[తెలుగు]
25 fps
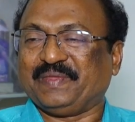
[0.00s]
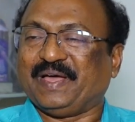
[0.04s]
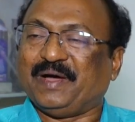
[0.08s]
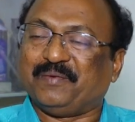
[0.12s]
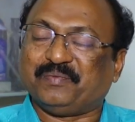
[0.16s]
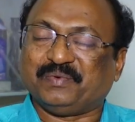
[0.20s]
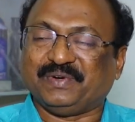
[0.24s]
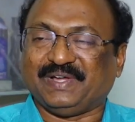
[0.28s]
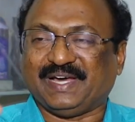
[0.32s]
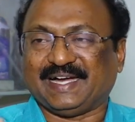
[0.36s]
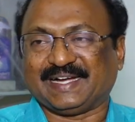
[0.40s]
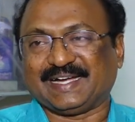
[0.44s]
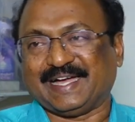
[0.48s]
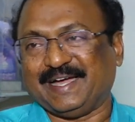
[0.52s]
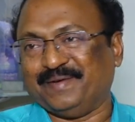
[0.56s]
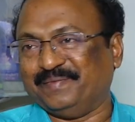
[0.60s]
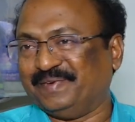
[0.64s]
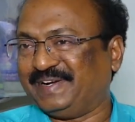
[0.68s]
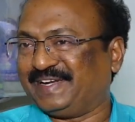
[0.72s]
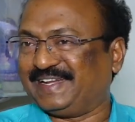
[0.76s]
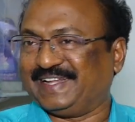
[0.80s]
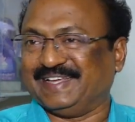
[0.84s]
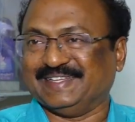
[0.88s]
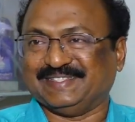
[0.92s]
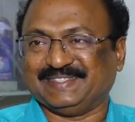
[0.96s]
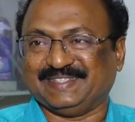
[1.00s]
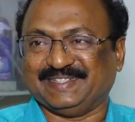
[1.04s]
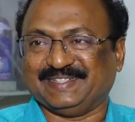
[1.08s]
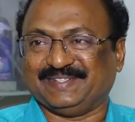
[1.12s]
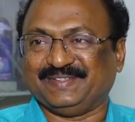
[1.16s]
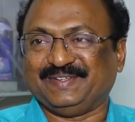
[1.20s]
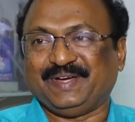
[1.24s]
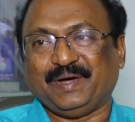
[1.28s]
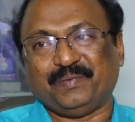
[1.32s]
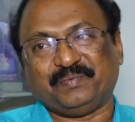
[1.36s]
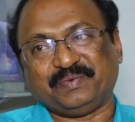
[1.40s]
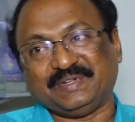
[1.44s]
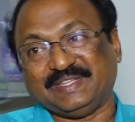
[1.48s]
అప్పుడు ఆ కామెంట్ రాస్తారు
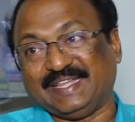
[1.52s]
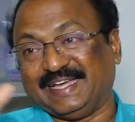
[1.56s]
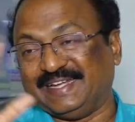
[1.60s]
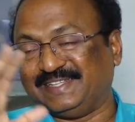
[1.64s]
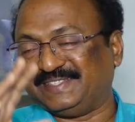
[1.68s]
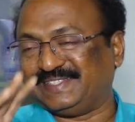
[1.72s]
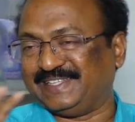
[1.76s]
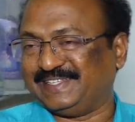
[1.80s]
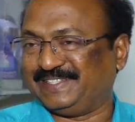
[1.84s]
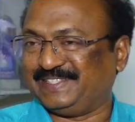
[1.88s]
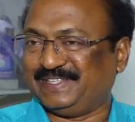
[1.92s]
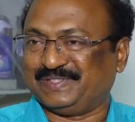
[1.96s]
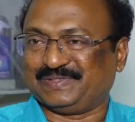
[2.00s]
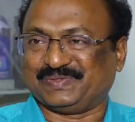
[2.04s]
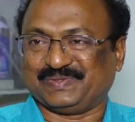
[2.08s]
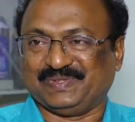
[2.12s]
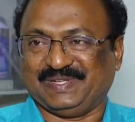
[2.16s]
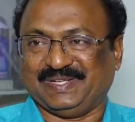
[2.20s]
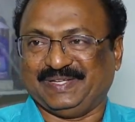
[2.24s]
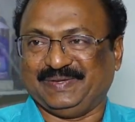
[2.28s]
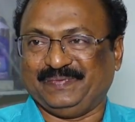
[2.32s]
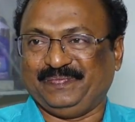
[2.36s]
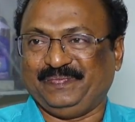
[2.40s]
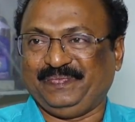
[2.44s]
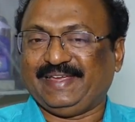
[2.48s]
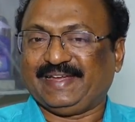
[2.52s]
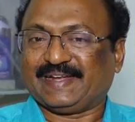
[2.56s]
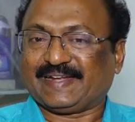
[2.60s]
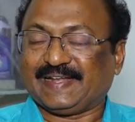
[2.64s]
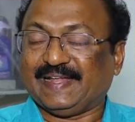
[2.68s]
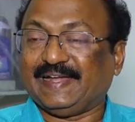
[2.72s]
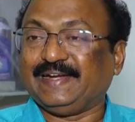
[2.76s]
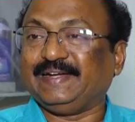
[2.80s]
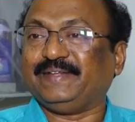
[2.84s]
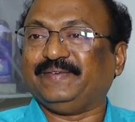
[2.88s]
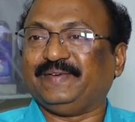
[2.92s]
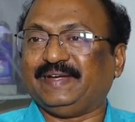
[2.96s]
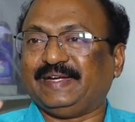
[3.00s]
అప్పుడు దాన్ని సరి చేసుకున్నాం
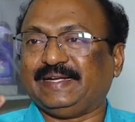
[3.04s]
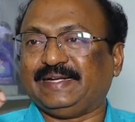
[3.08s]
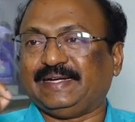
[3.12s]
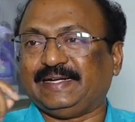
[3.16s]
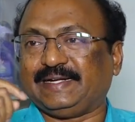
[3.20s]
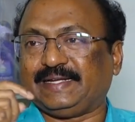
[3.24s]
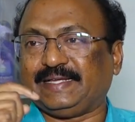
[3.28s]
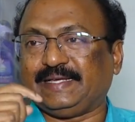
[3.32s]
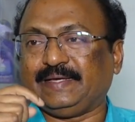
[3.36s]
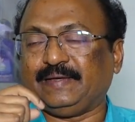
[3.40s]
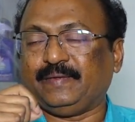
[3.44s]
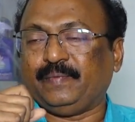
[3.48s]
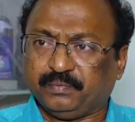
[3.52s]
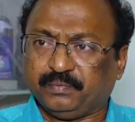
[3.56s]
ఇట్లాంటివి ఏంటంటే